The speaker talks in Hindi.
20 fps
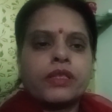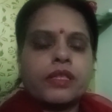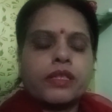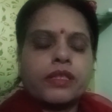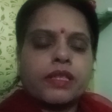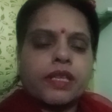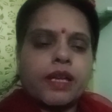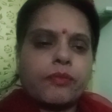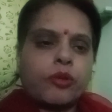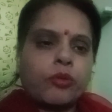
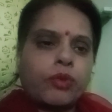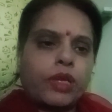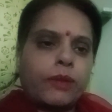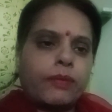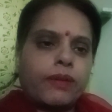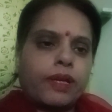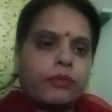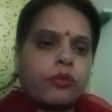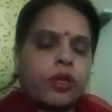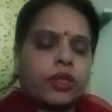जिससे आपको
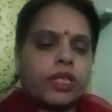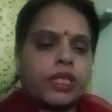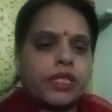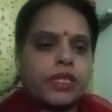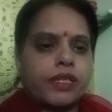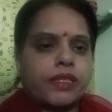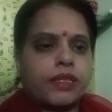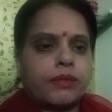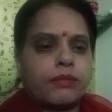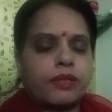मेरी बात बहुत
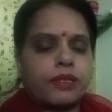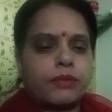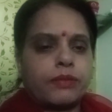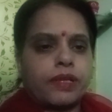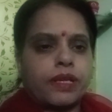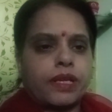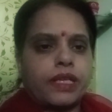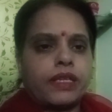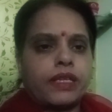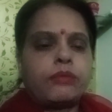अच्छे से समझ
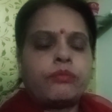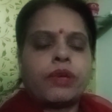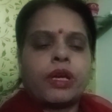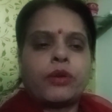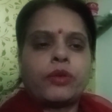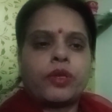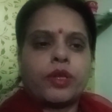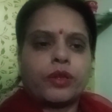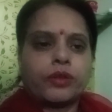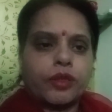में आएगी
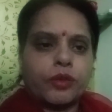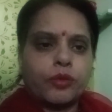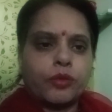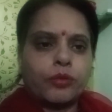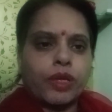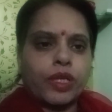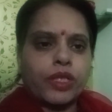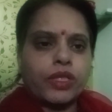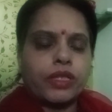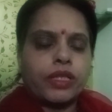मैं हूँ डॉक्टर
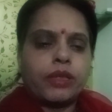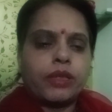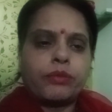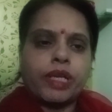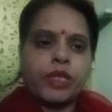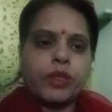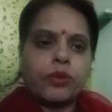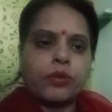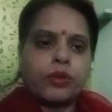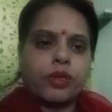उमाश्री
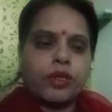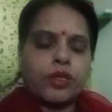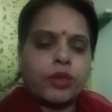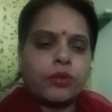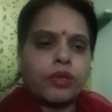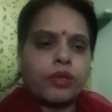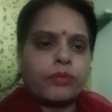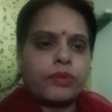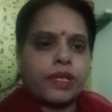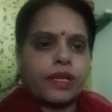मैं एक
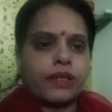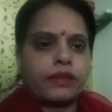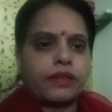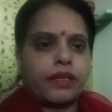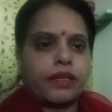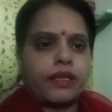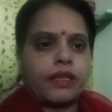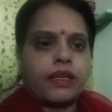ज्योतिषी हूँ आप जानते